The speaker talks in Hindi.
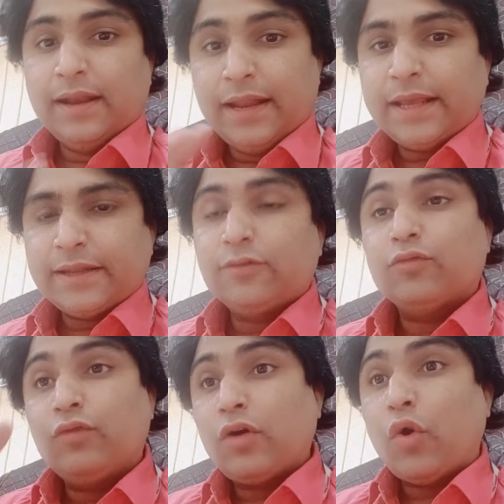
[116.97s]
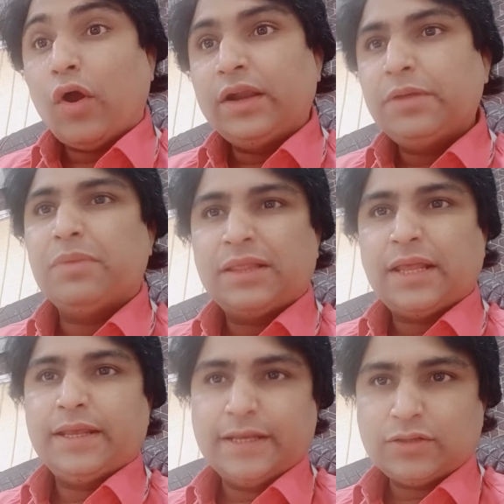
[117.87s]
लेकिन वो क्वालिटी
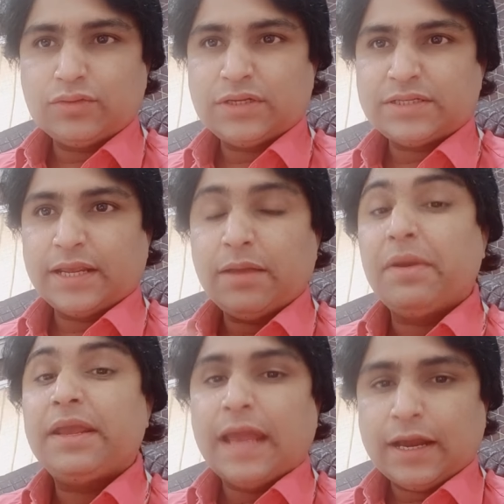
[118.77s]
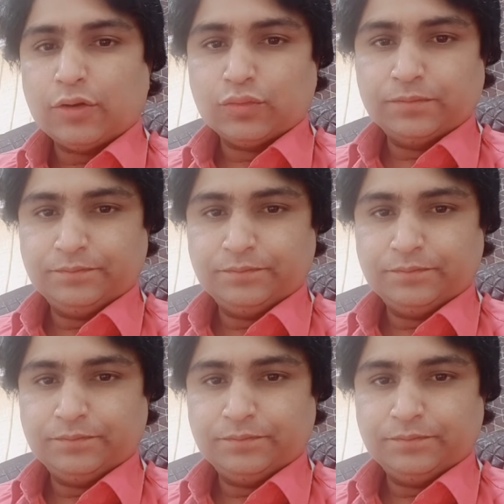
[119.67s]
बंदा ये सोचना चाहिए मैं क्या करूँ